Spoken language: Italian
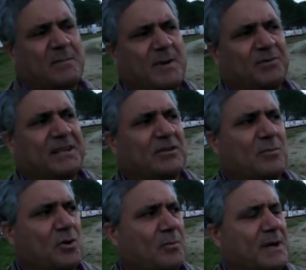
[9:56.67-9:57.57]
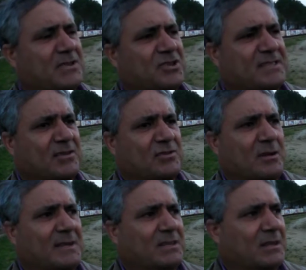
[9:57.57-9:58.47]
sì, abbiamo tirato poco, ma c'è stata
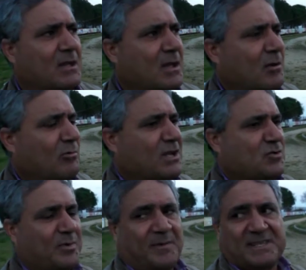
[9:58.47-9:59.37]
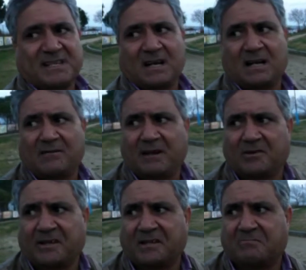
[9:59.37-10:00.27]
solamente una supremazia a
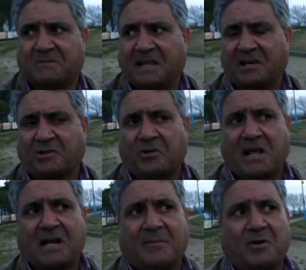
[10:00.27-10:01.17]
livello ter territoriale,